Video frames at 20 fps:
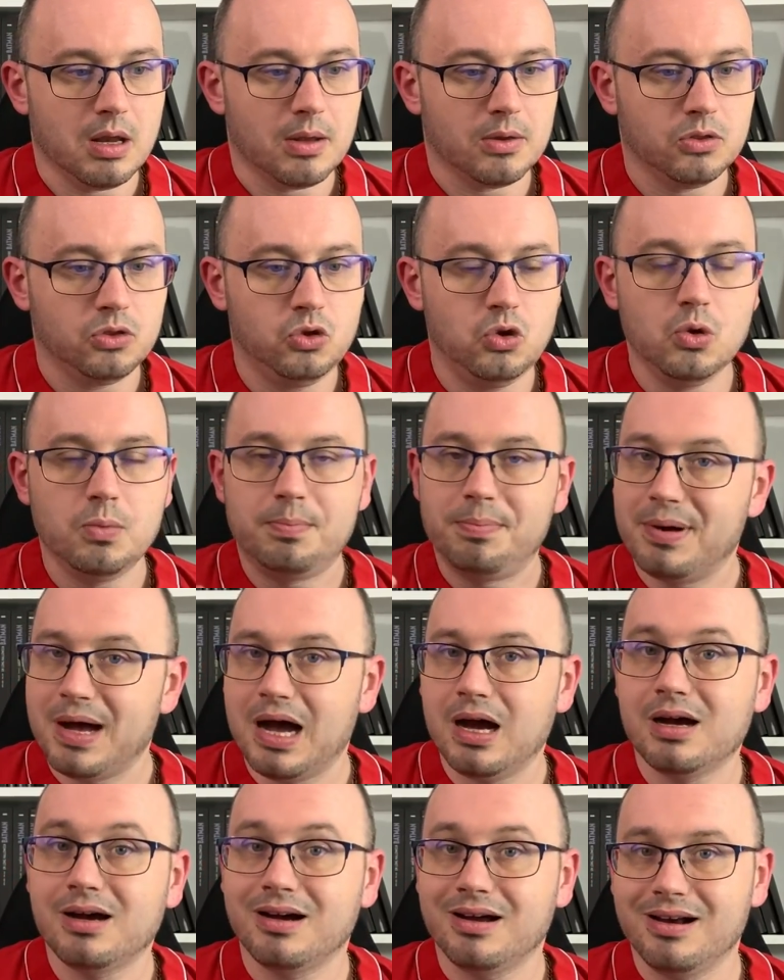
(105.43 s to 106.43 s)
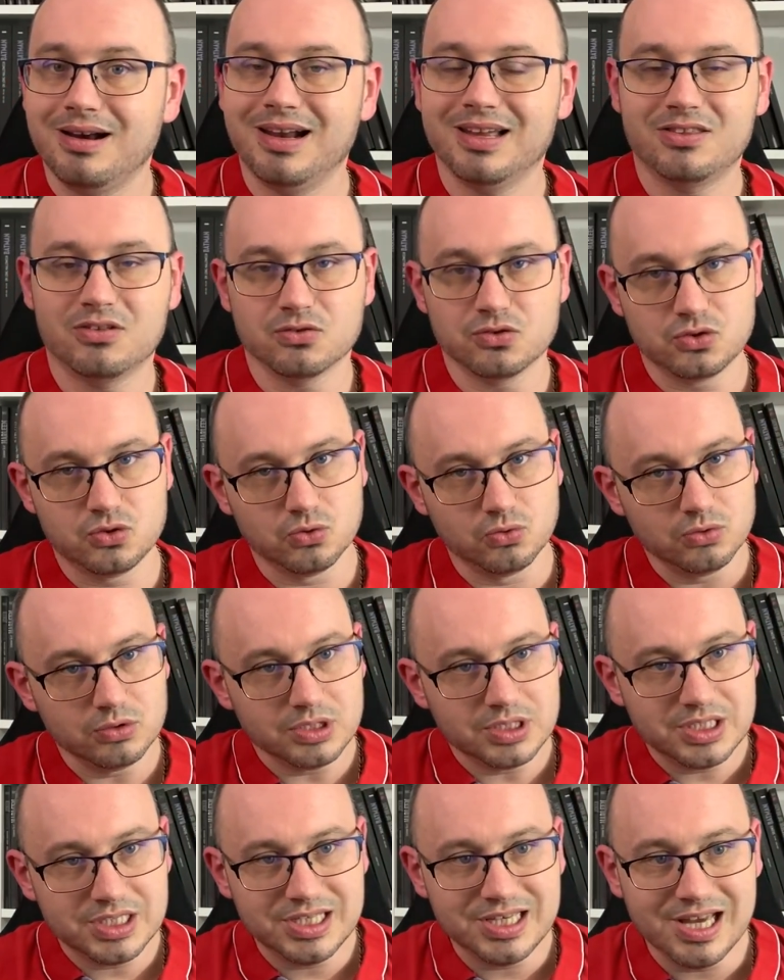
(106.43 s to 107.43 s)
de par la tension
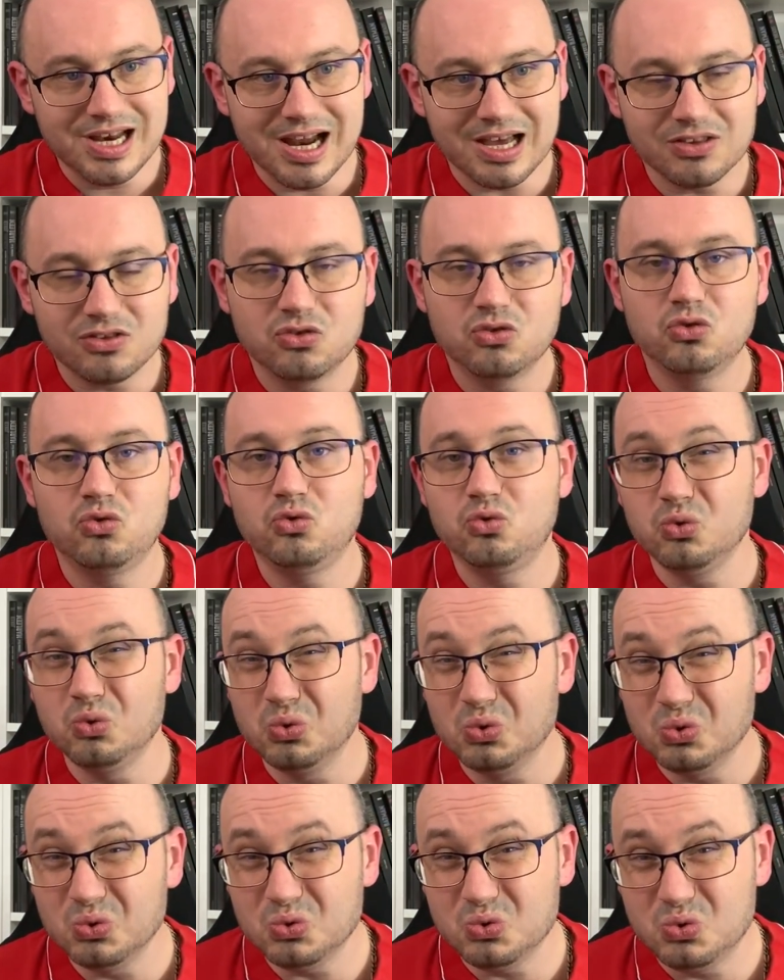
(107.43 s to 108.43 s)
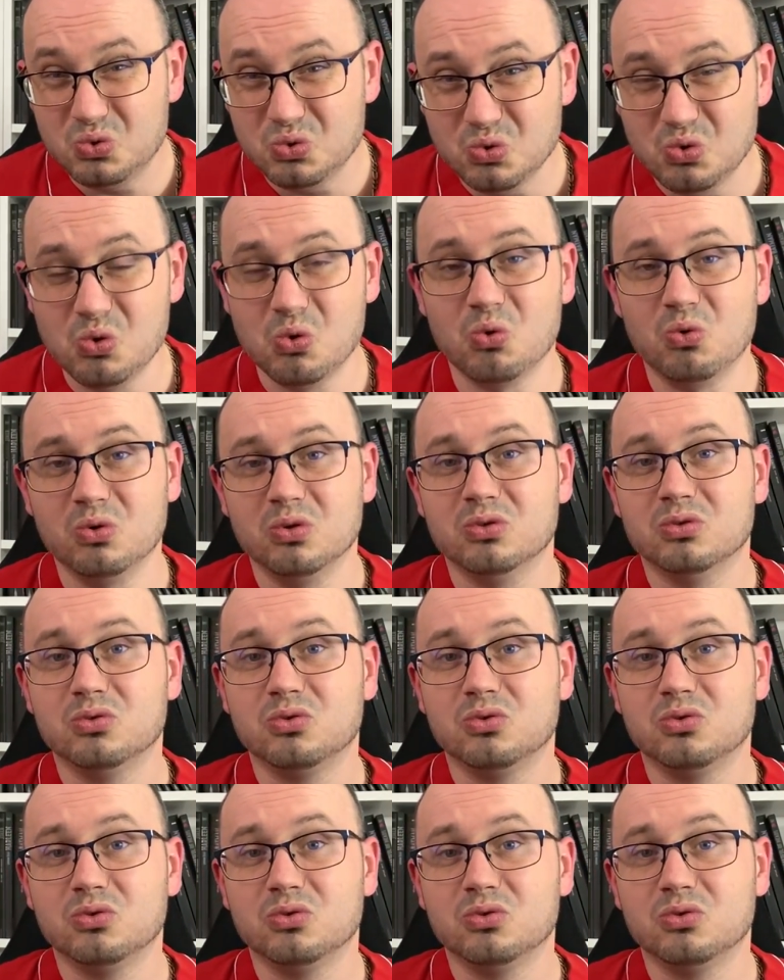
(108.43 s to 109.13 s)
qui est là tout du long